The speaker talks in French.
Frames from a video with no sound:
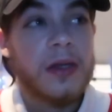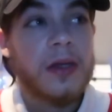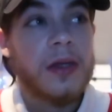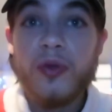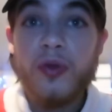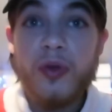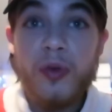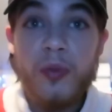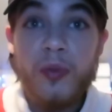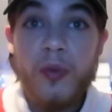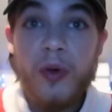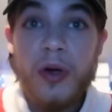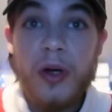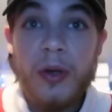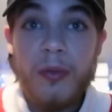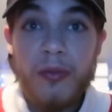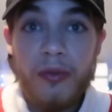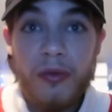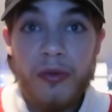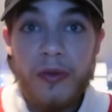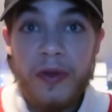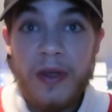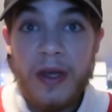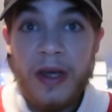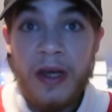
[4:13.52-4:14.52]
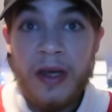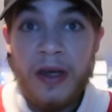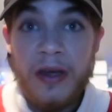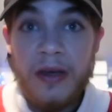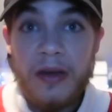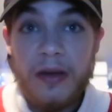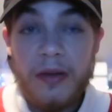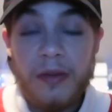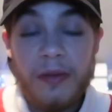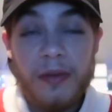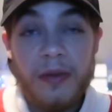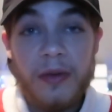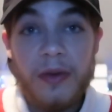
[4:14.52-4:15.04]
Deux mois plus tard,
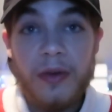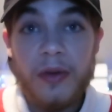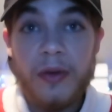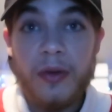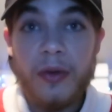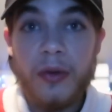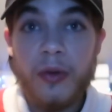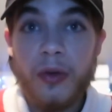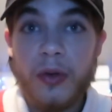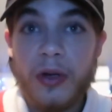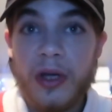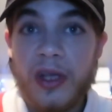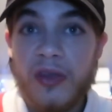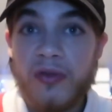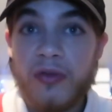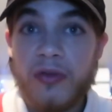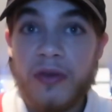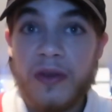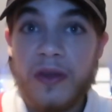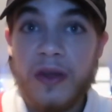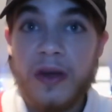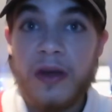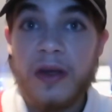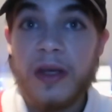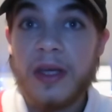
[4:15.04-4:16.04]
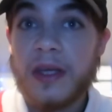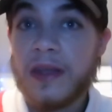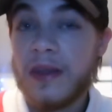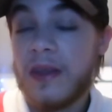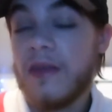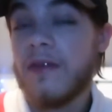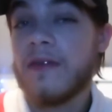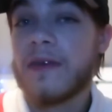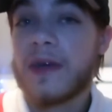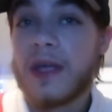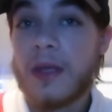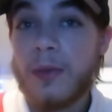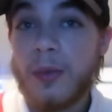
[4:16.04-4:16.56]
euh, le résultat était
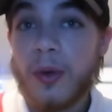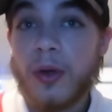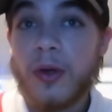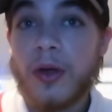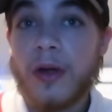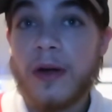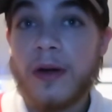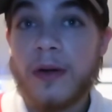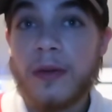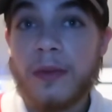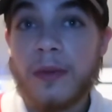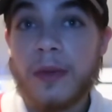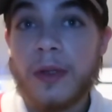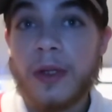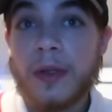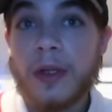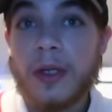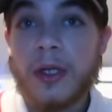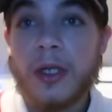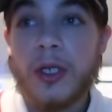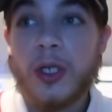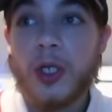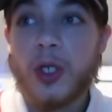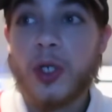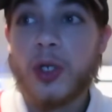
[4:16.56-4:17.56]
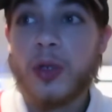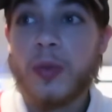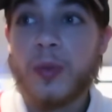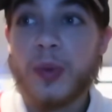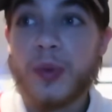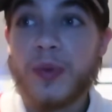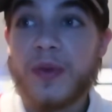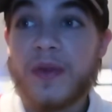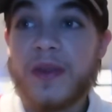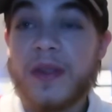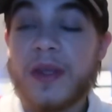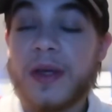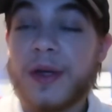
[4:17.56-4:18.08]
vraiment là. Je
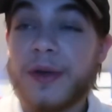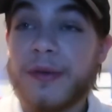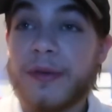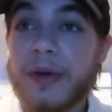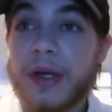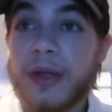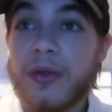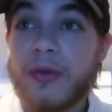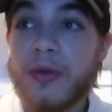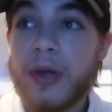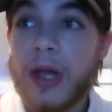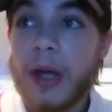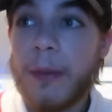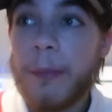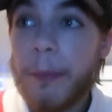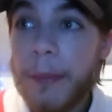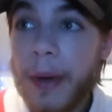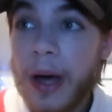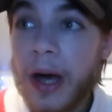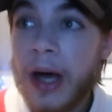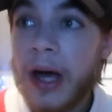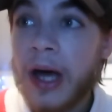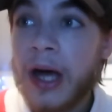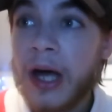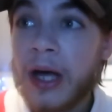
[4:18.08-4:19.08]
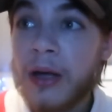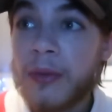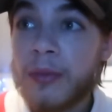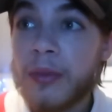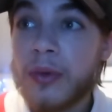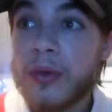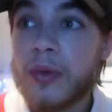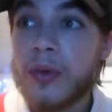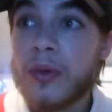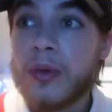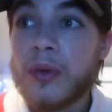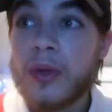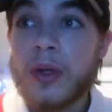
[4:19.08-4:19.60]
commençais à avoir de la
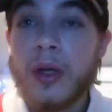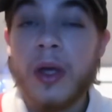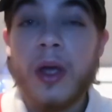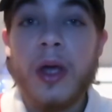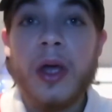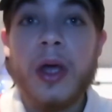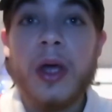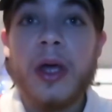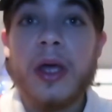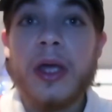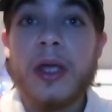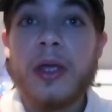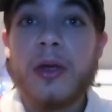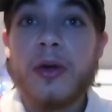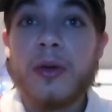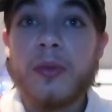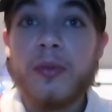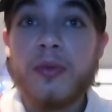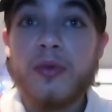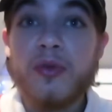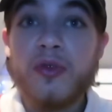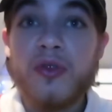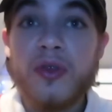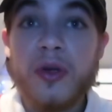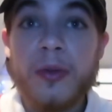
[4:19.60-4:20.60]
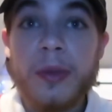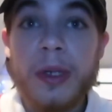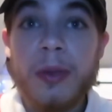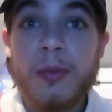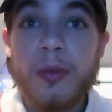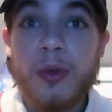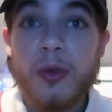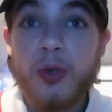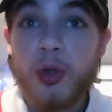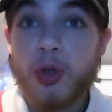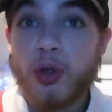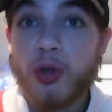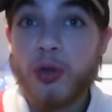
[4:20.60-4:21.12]
barbe. Et en plus,
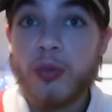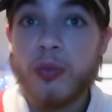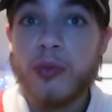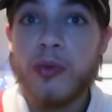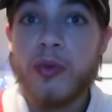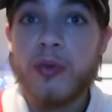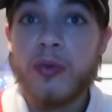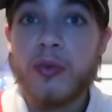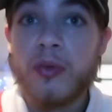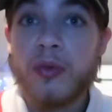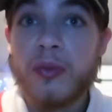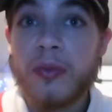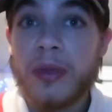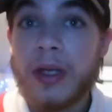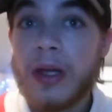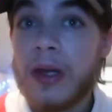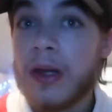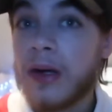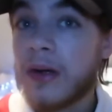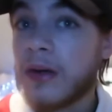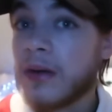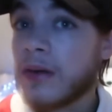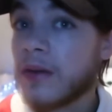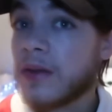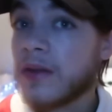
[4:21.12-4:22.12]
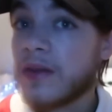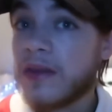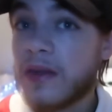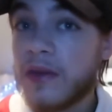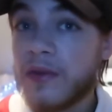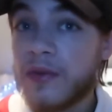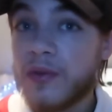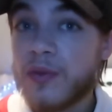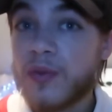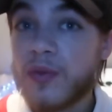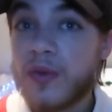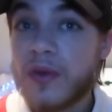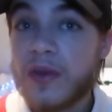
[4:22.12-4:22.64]
normalement, je suis blond, mais là, c'est
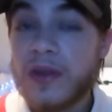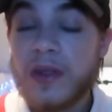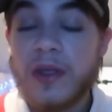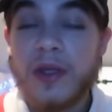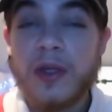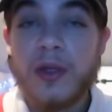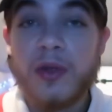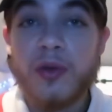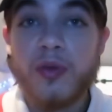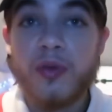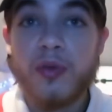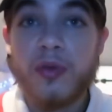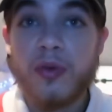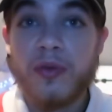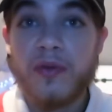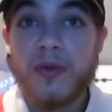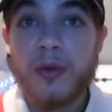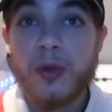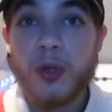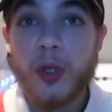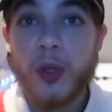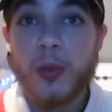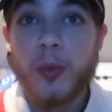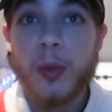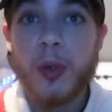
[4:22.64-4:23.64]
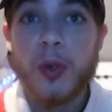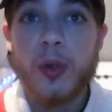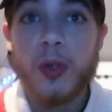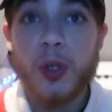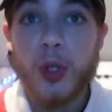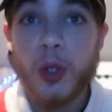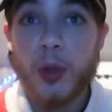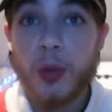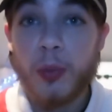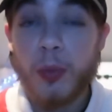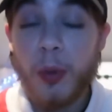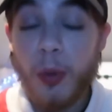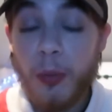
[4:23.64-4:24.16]
foncé, donc franchement,
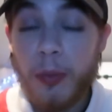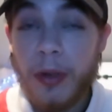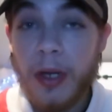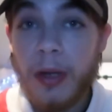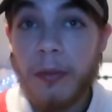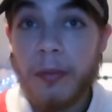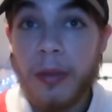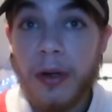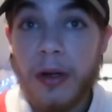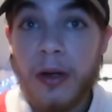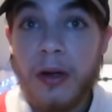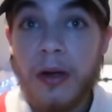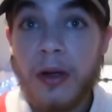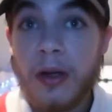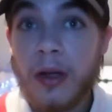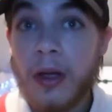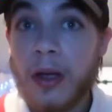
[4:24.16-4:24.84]
je me plains pas.